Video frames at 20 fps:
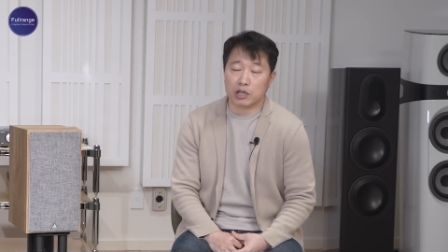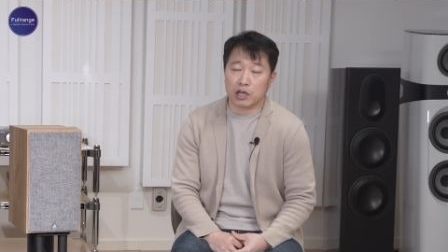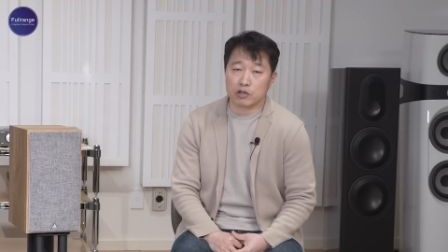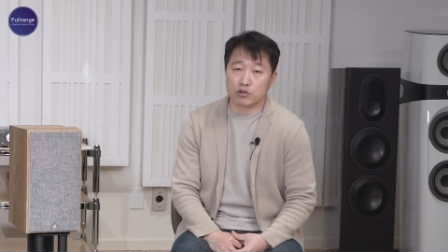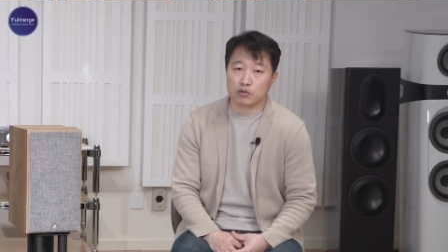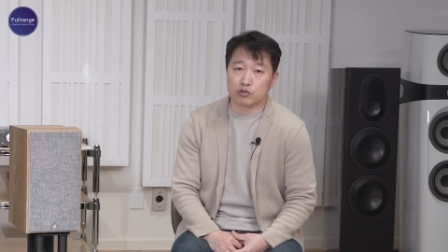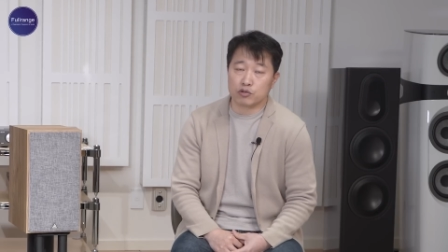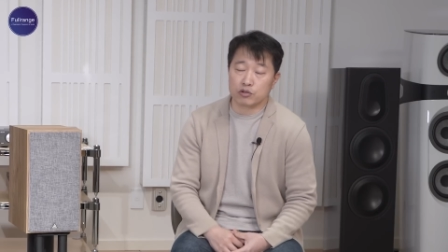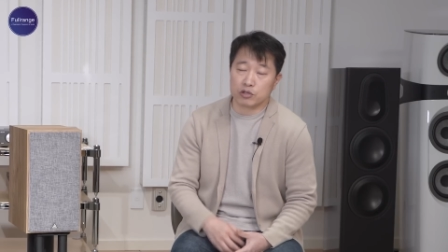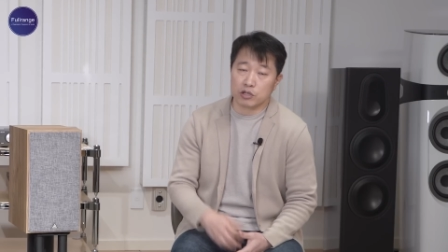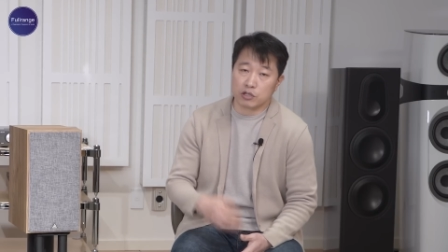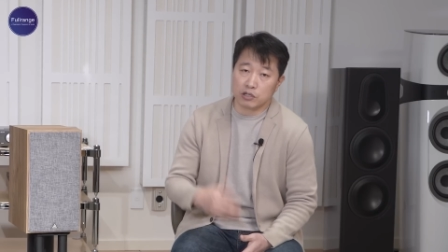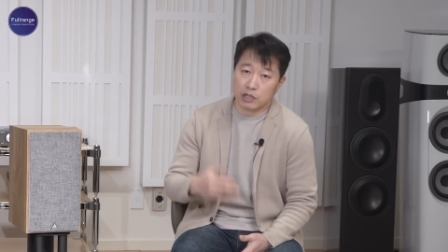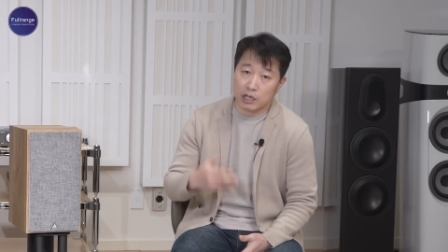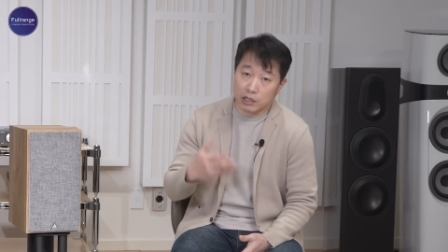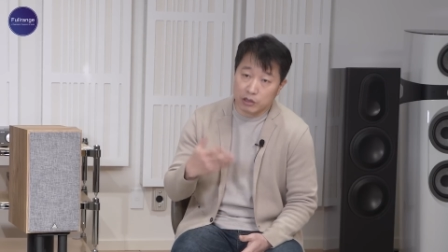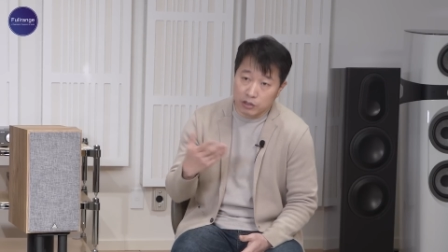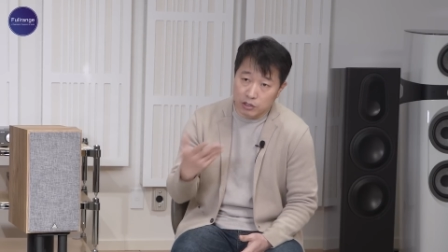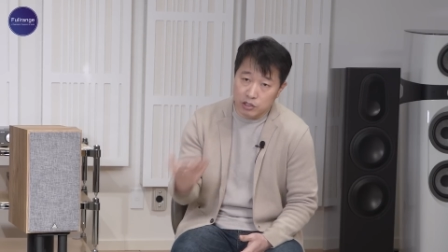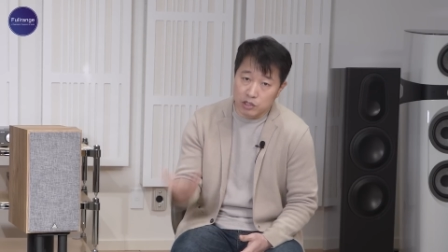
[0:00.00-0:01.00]
계속 추천을
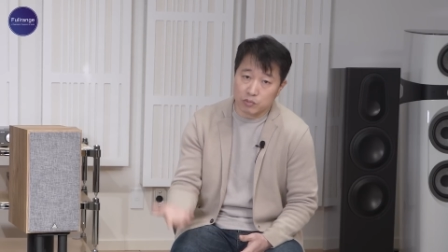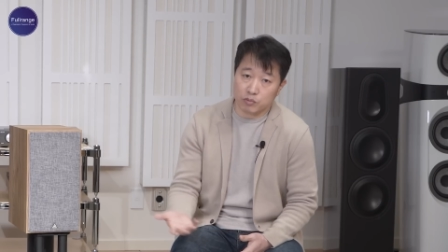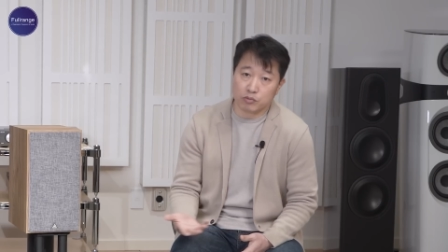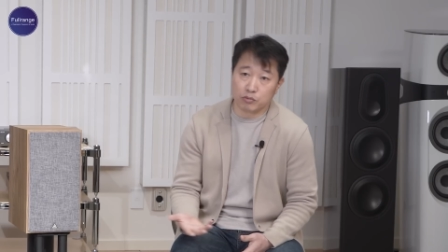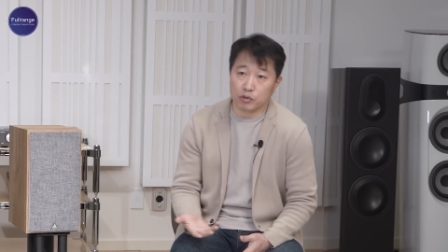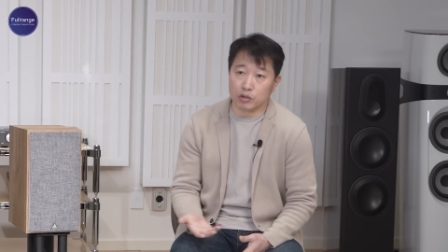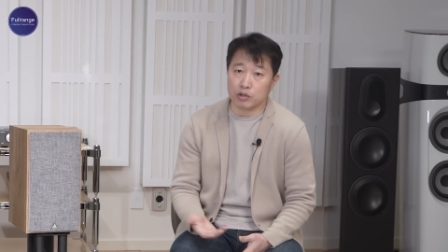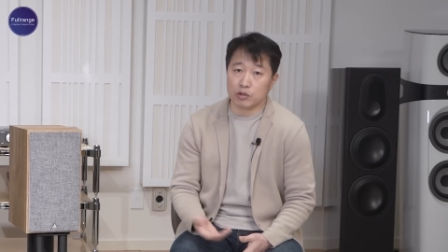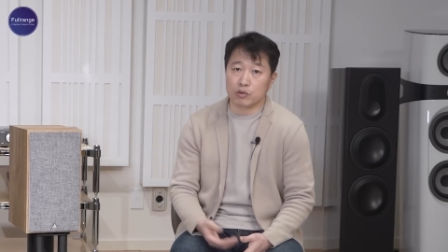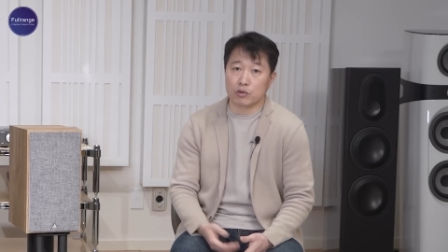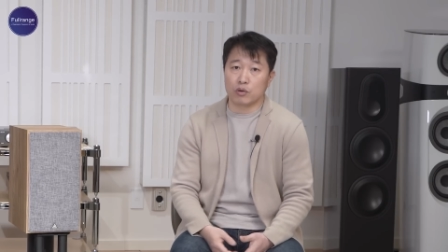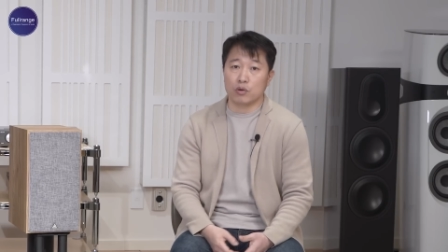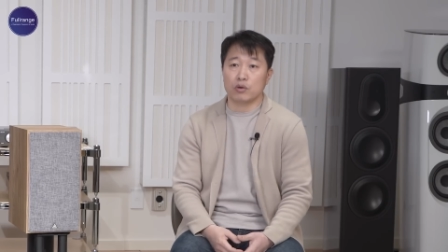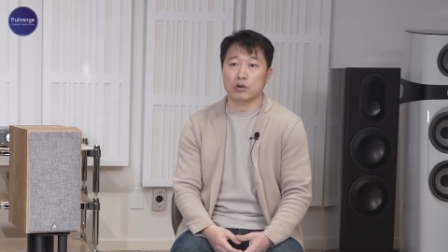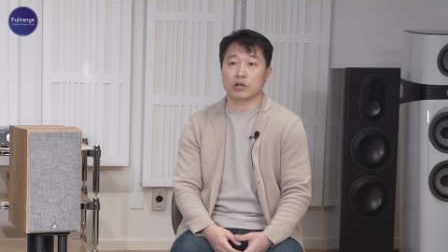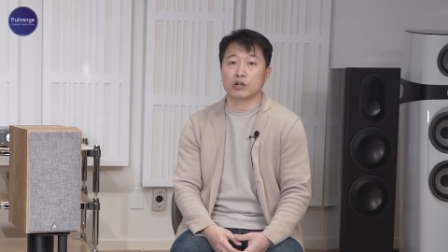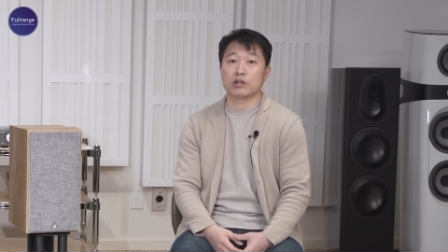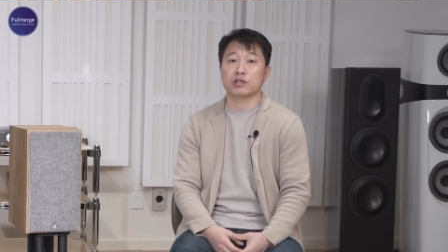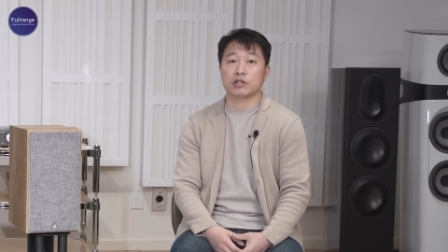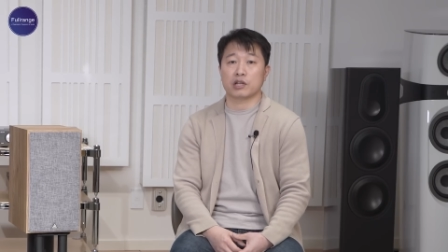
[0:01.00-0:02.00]
했던 제품도
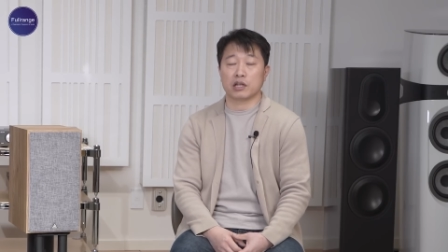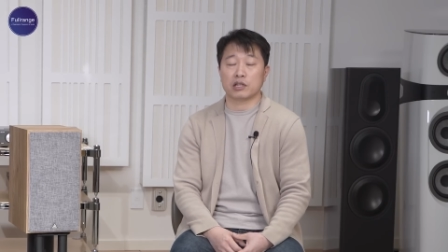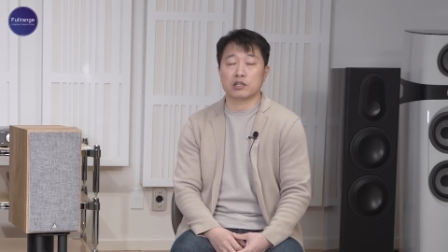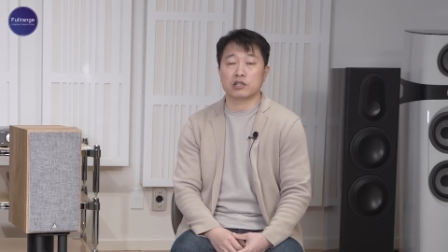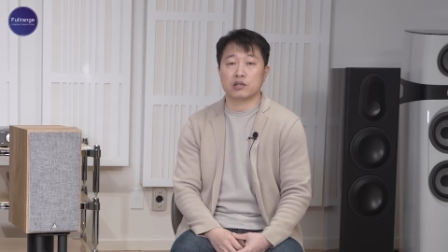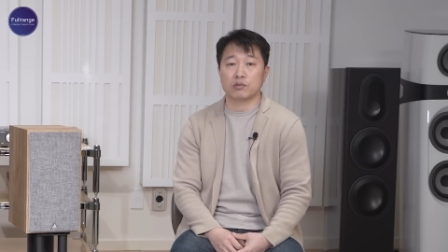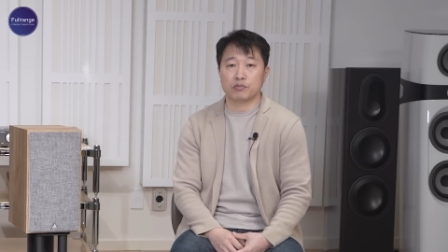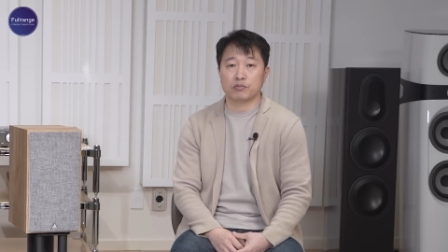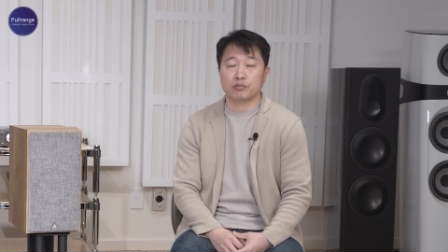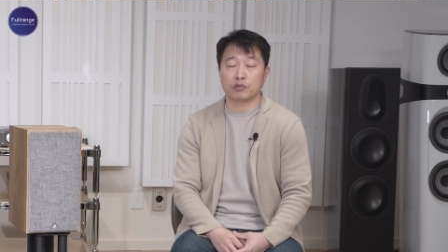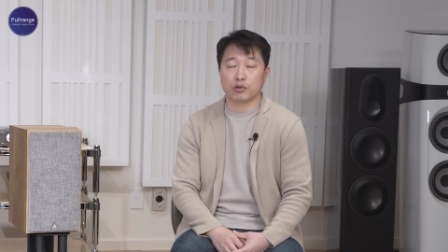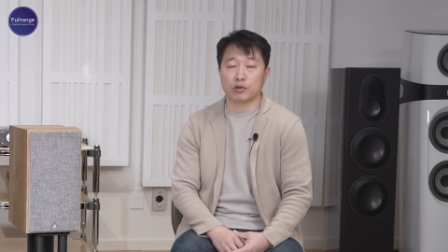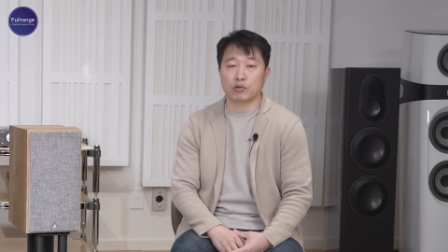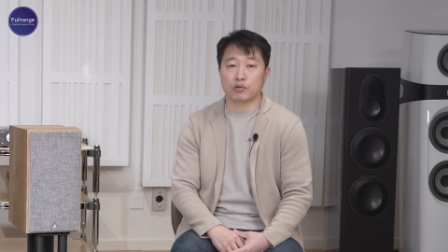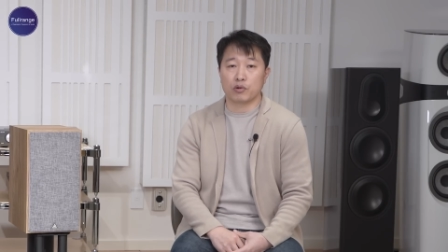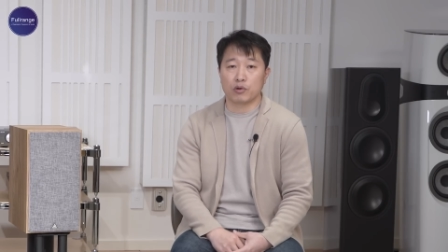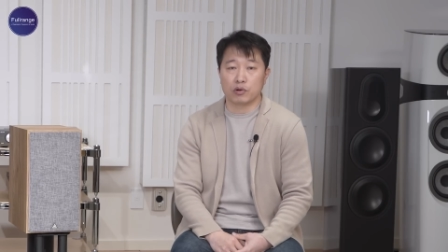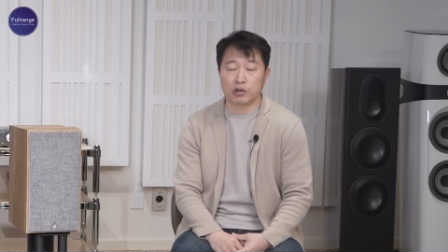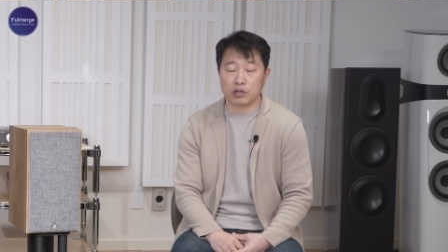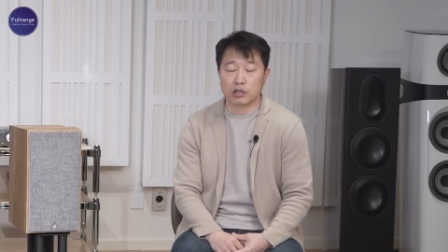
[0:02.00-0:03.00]
있고 그렇지 않은 제품도
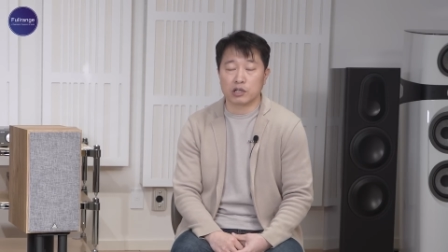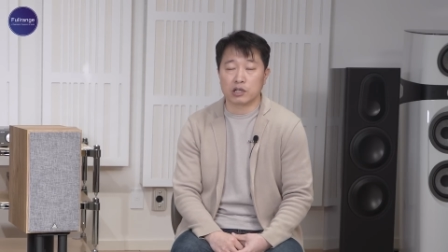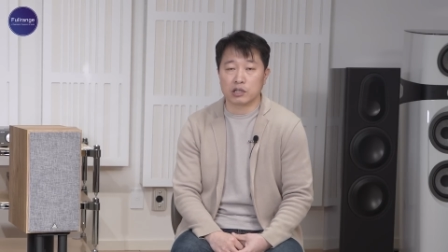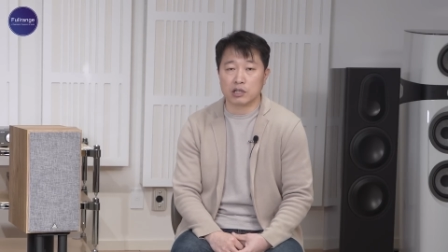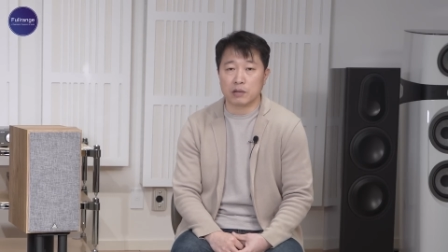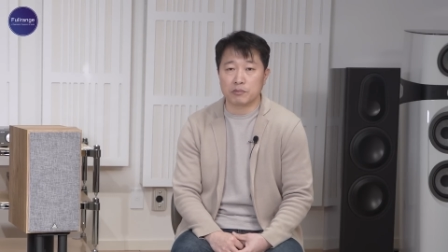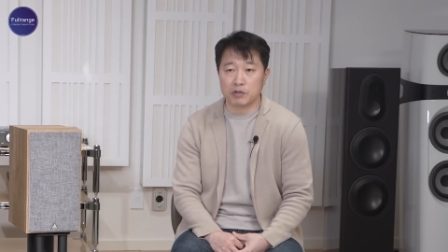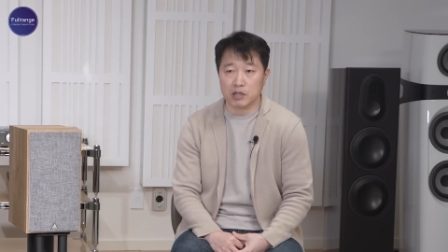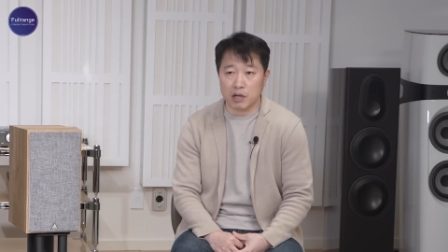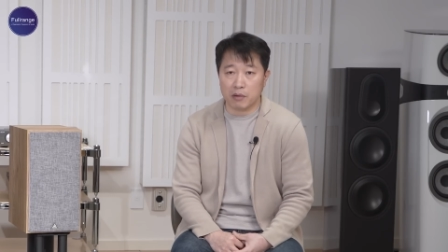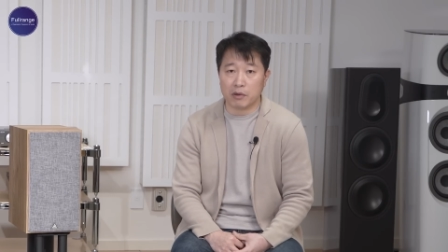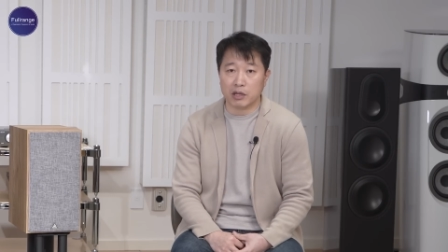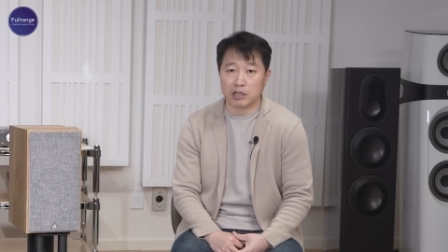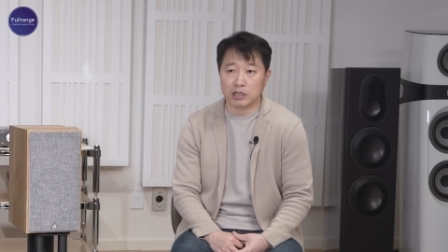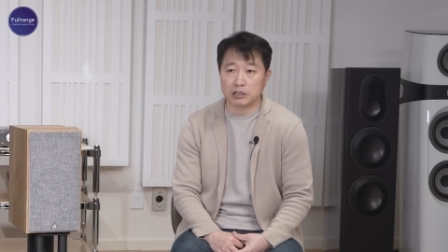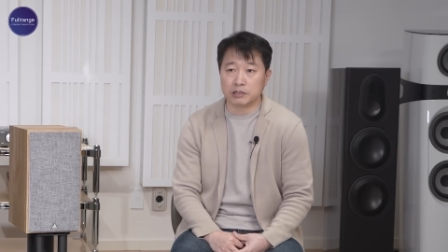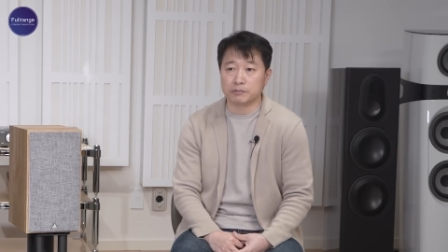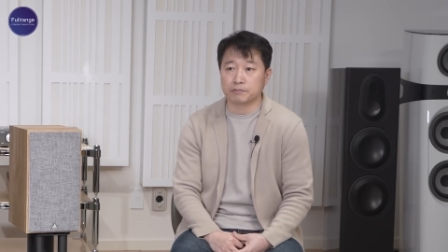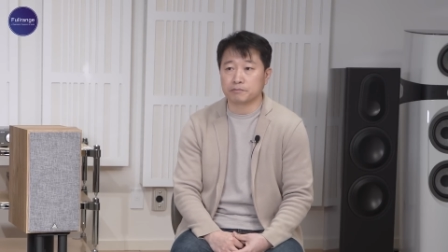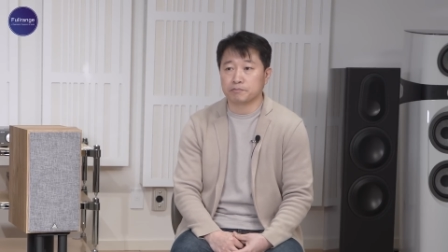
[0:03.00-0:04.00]
있고 그렇긴
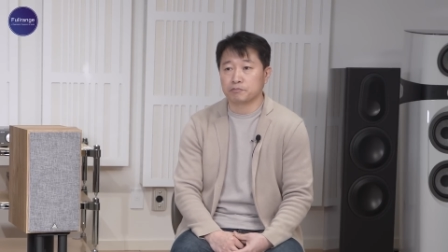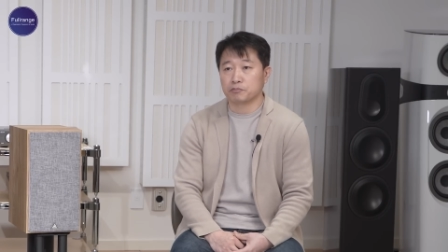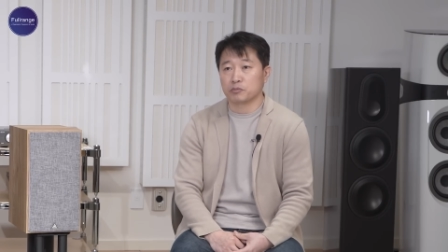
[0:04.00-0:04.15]
합니다만은,